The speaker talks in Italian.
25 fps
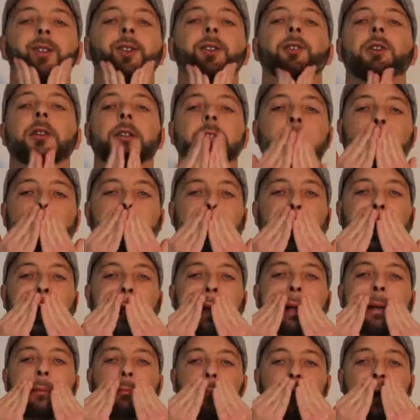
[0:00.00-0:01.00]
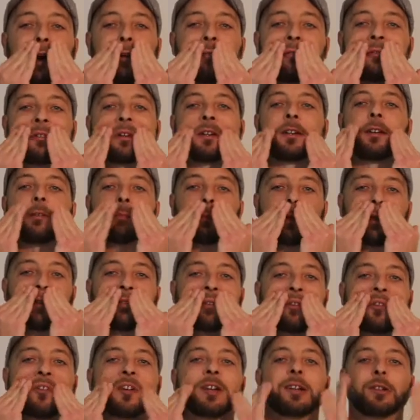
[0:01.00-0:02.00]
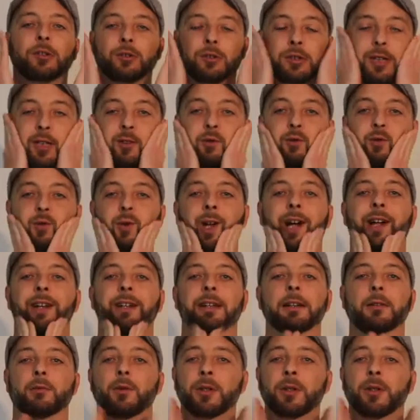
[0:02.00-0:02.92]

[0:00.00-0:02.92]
Ricordate anche i baffi che spesso vengono trascurati.